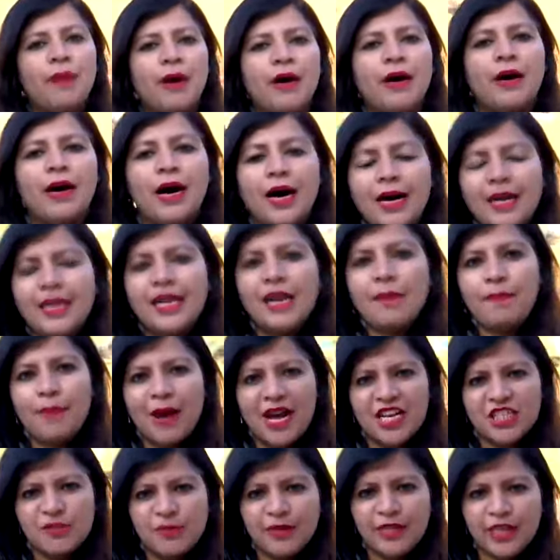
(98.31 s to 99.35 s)
अगले
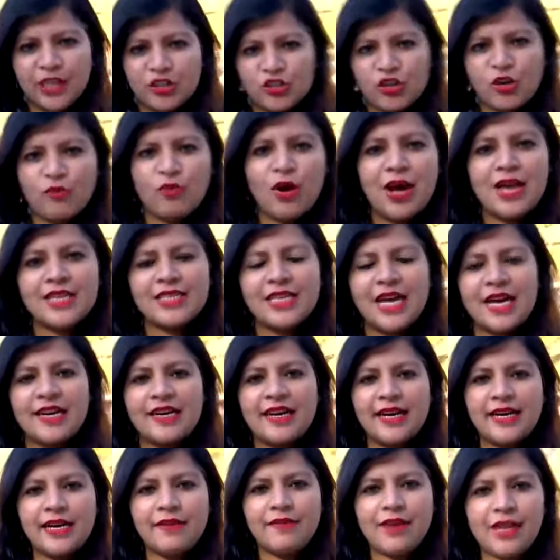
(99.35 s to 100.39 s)
पाँच मीटर जो है वो आसान
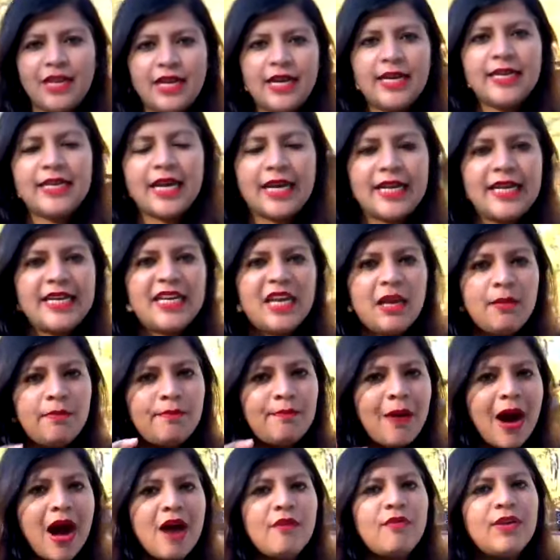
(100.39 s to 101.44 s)
रहने वाले हैं यानी कि
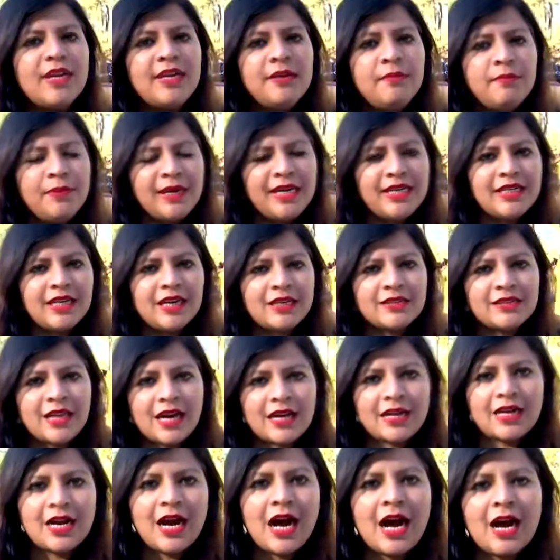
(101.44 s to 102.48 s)
बावन मीटर
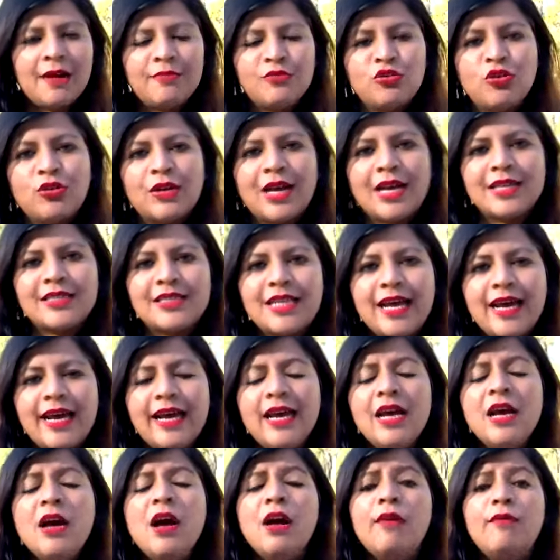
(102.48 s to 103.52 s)
तक का अब जो रास्ता है